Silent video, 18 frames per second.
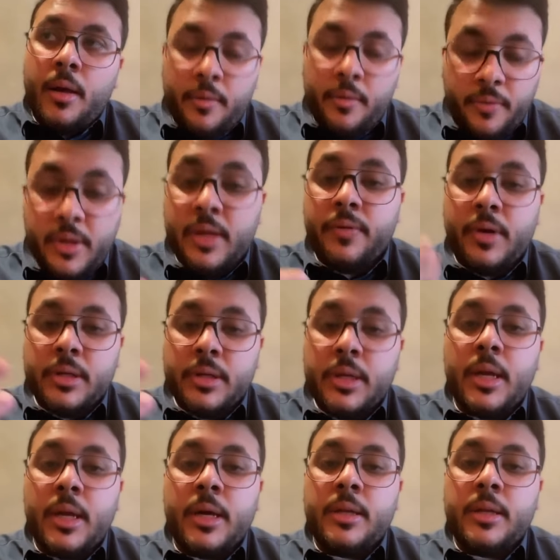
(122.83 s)
في
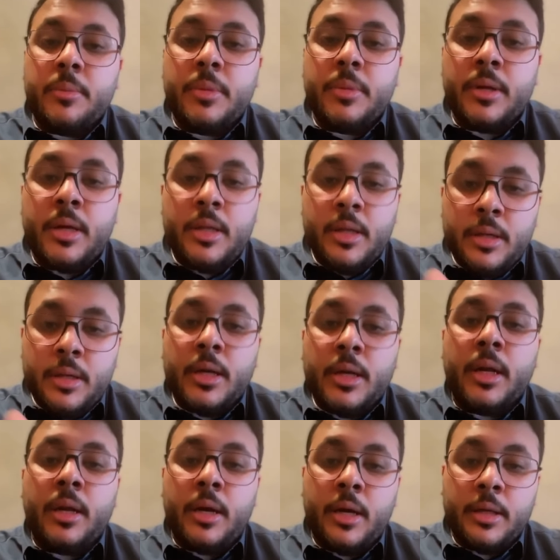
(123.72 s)
تفاصيل اكثر من كذا ان
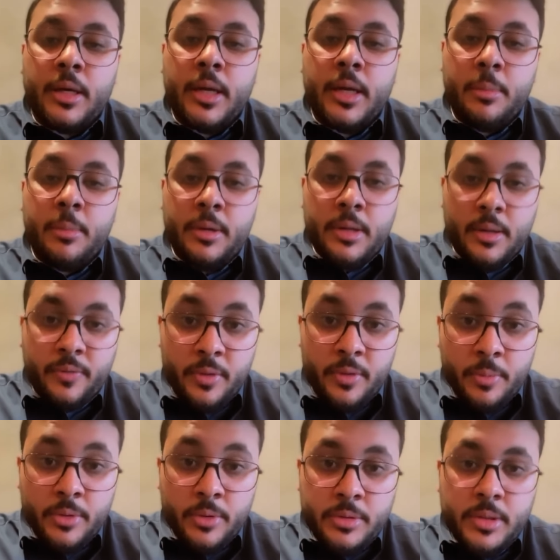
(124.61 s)
شاء الله حتكلم عنها في
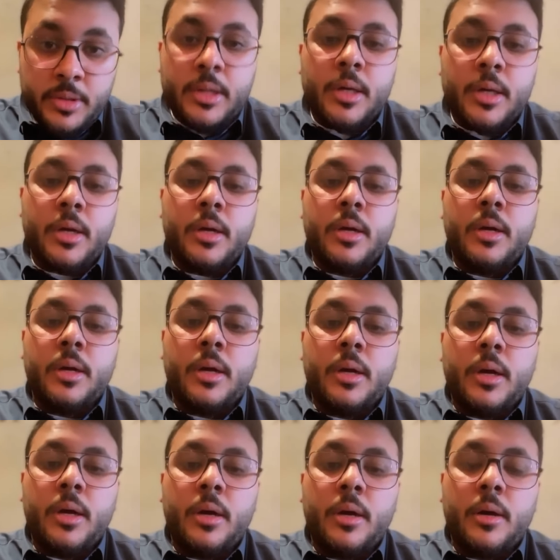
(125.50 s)
بوست
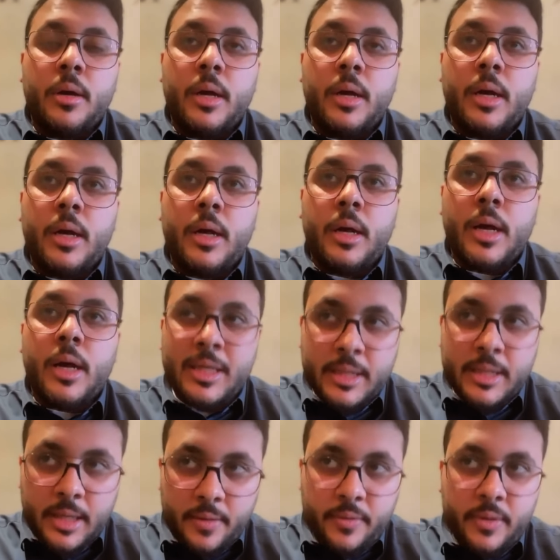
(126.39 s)

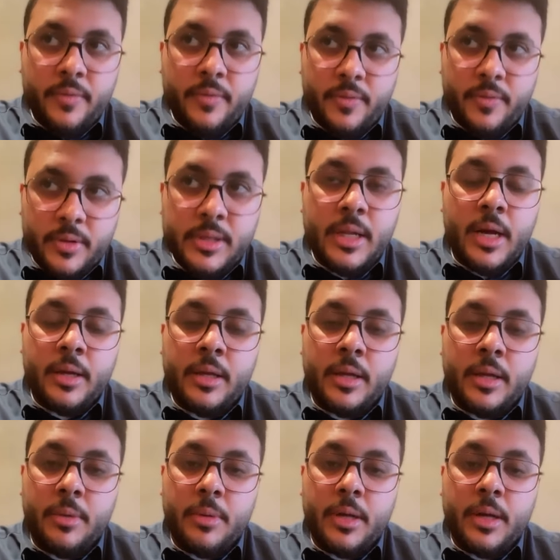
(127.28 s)
اشرح فيه في تفاصيل
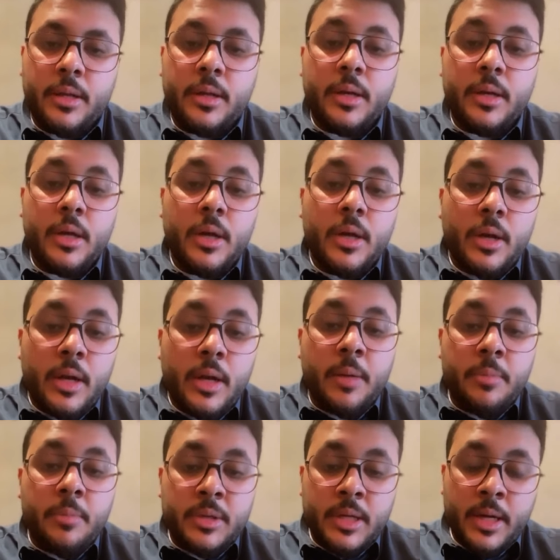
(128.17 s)
اكثر من هذه
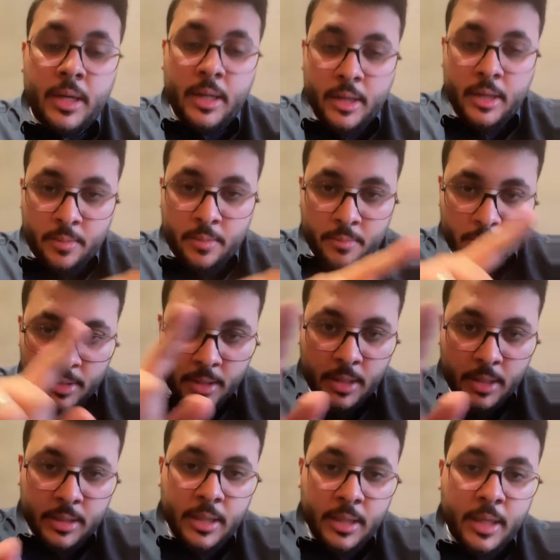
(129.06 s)
لكن بشكل عام
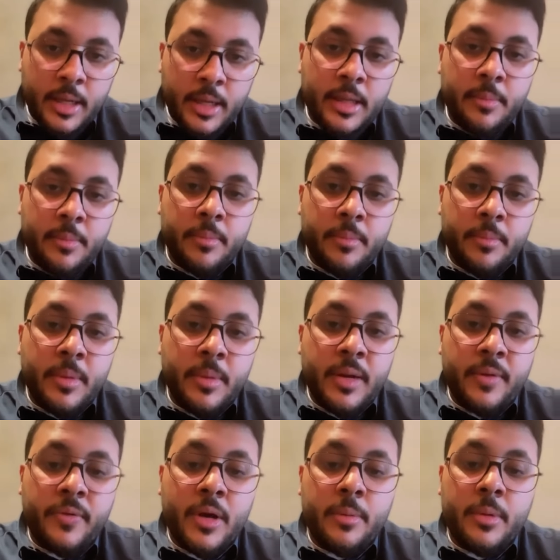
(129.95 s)
الناس اللي قالت لي ماني
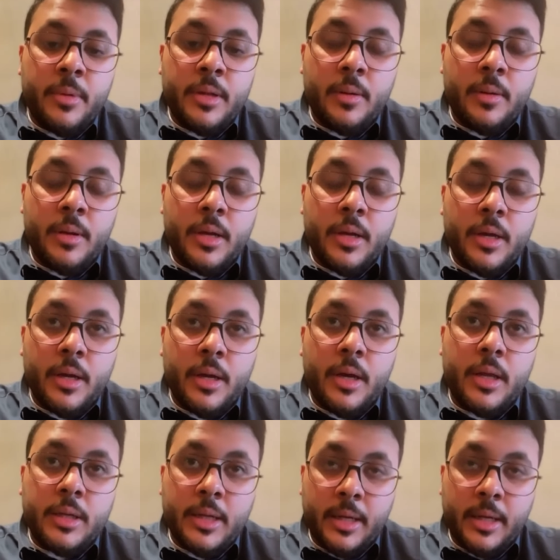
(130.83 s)
فاهم هذا
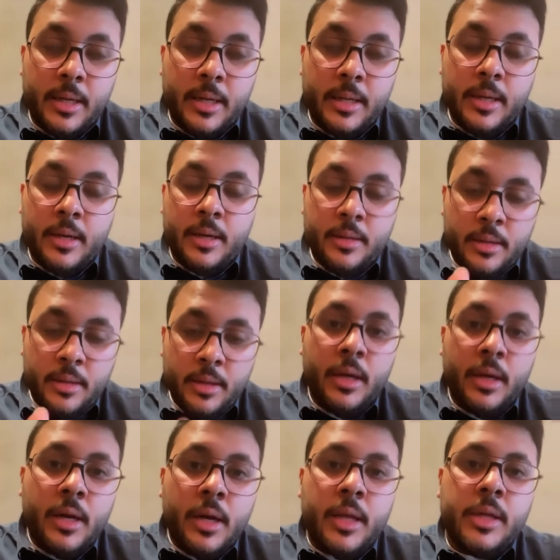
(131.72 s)
التغريده هذه
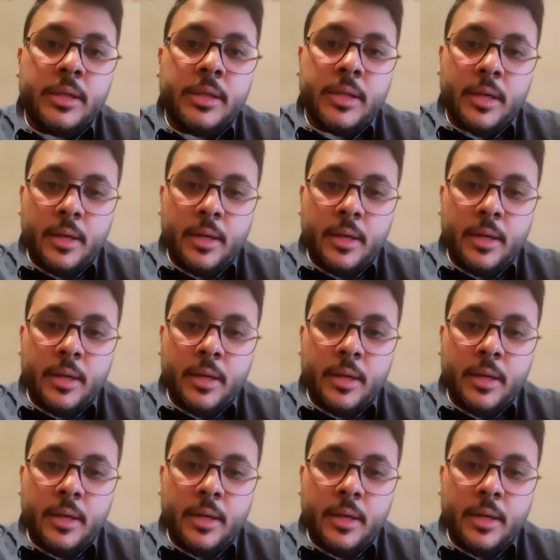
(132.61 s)
هذا الشرح